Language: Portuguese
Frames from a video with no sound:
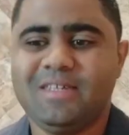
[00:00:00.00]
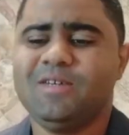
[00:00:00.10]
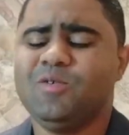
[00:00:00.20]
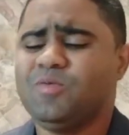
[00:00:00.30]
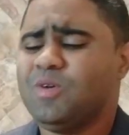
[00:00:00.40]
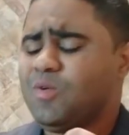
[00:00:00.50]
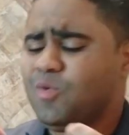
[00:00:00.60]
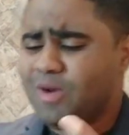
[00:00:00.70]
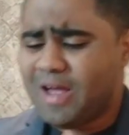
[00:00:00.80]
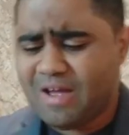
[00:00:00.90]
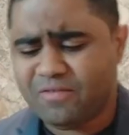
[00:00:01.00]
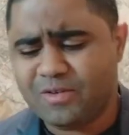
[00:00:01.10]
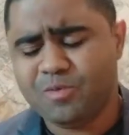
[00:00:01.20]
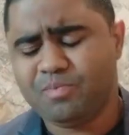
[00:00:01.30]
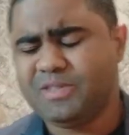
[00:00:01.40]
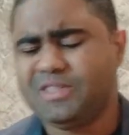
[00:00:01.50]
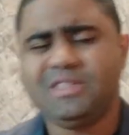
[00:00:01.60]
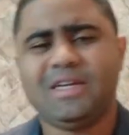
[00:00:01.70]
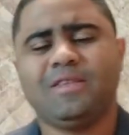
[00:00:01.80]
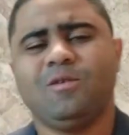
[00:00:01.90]
E eu orava, eu
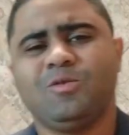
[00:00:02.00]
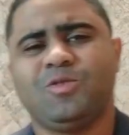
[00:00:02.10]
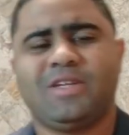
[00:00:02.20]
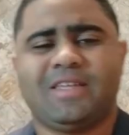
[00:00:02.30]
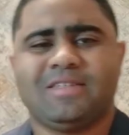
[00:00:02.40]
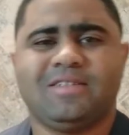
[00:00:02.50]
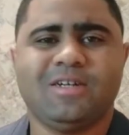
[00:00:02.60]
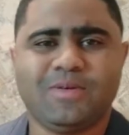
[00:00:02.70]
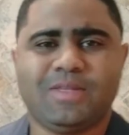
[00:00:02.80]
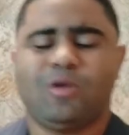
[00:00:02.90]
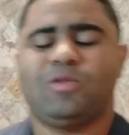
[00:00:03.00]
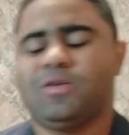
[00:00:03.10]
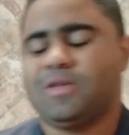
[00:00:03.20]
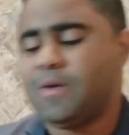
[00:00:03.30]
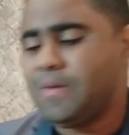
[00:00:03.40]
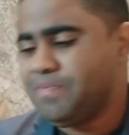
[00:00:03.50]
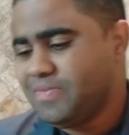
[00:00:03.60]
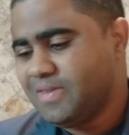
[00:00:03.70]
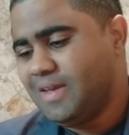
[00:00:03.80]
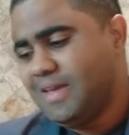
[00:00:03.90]
pedia a Deus orientação e tal, tal, tal.
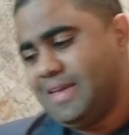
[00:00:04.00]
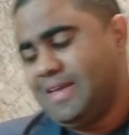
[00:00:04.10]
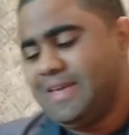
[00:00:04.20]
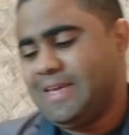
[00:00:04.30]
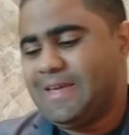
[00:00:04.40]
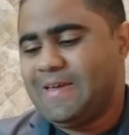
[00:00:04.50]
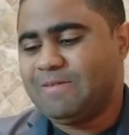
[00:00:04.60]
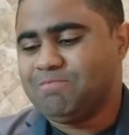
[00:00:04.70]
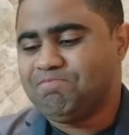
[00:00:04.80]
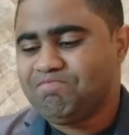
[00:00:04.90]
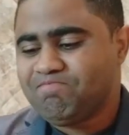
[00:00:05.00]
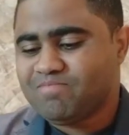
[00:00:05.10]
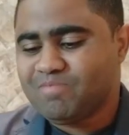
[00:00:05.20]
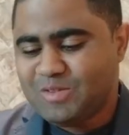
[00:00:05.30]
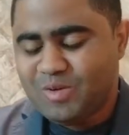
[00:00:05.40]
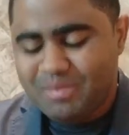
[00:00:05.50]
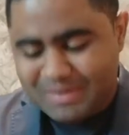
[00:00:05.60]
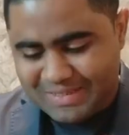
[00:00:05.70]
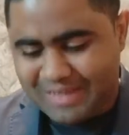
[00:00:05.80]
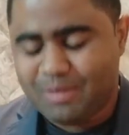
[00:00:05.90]
É, mas eu lembro
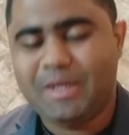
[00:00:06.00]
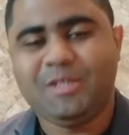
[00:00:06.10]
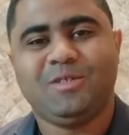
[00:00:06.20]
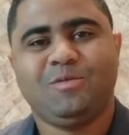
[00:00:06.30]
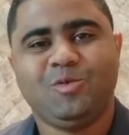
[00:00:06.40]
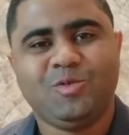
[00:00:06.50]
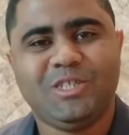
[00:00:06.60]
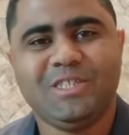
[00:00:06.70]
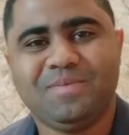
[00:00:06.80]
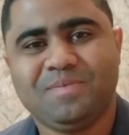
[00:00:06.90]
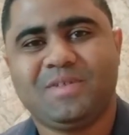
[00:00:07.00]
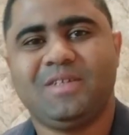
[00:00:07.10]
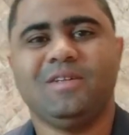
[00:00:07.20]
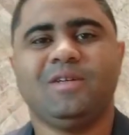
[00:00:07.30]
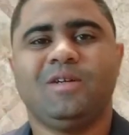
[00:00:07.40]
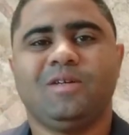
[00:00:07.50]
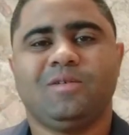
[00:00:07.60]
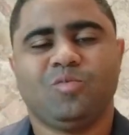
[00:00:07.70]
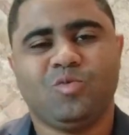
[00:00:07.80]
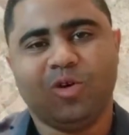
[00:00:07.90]
exatamente de um dia que
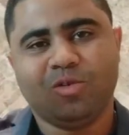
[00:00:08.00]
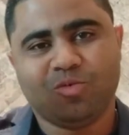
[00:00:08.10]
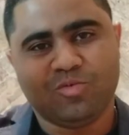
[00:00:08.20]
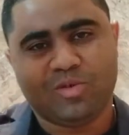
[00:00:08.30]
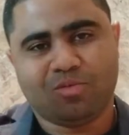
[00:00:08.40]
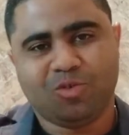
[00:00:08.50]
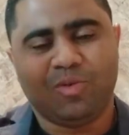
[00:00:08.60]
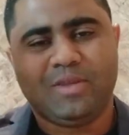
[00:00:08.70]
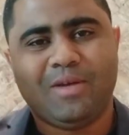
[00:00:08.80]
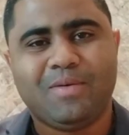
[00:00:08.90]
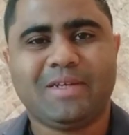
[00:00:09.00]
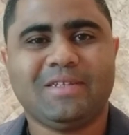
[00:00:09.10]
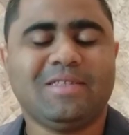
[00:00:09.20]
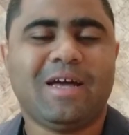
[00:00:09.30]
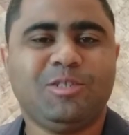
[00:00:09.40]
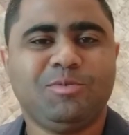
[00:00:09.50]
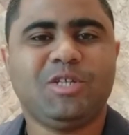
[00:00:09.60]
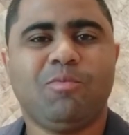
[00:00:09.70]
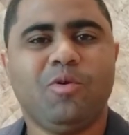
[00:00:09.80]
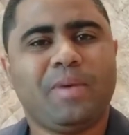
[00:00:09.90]
um dono de um hotel aqui na cidade me
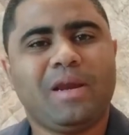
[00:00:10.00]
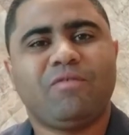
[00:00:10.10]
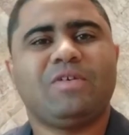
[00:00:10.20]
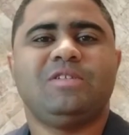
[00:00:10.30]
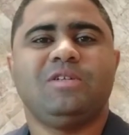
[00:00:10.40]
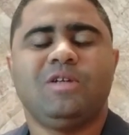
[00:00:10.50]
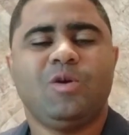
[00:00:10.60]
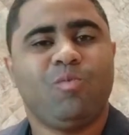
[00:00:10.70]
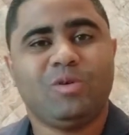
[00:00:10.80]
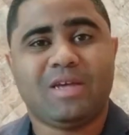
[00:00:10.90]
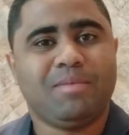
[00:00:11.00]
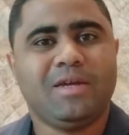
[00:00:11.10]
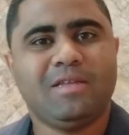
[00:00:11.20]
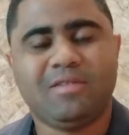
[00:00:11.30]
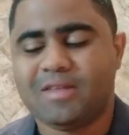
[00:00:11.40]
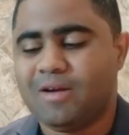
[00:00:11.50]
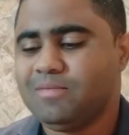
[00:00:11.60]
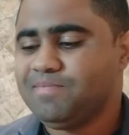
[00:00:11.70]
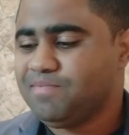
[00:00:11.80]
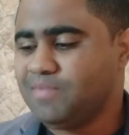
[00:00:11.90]
chamou para ir lá fazer um orçamento e
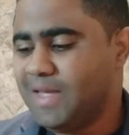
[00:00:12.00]
tal.